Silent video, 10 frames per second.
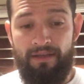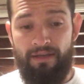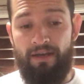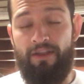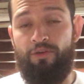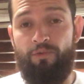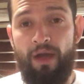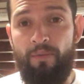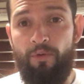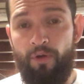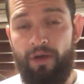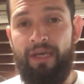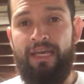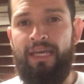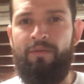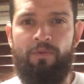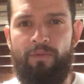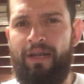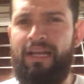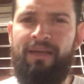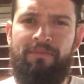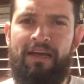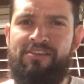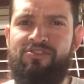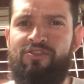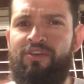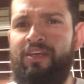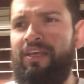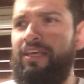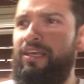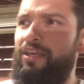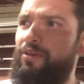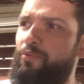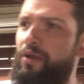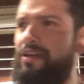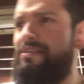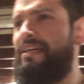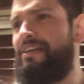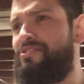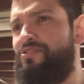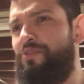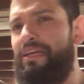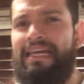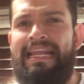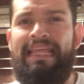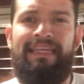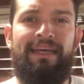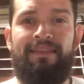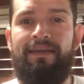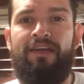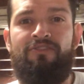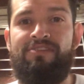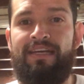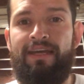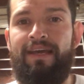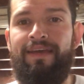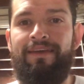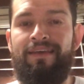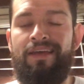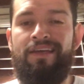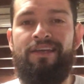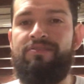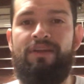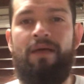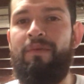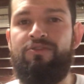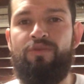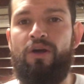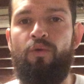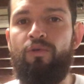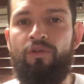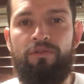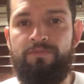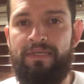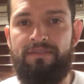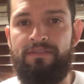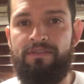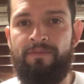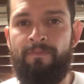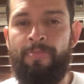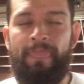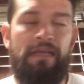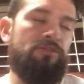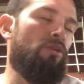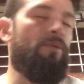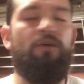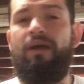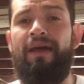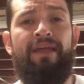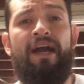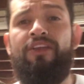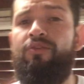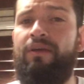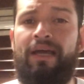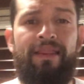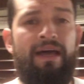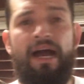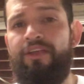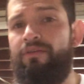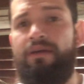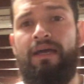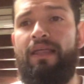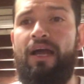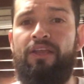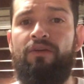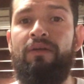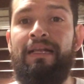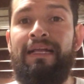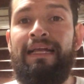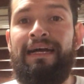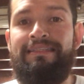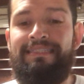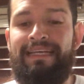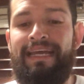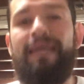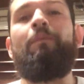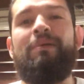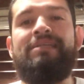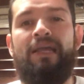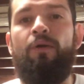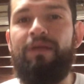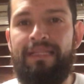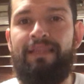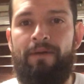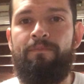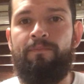Llega el año nuevo y me voy al gimnasio y, y, voy a hacer esto y que la dieta y que no sé qué. Y eso nada más dura uno o dos meses. Esto lo veo cada año y cada año y cada año. Así que hay que empezar ahorita.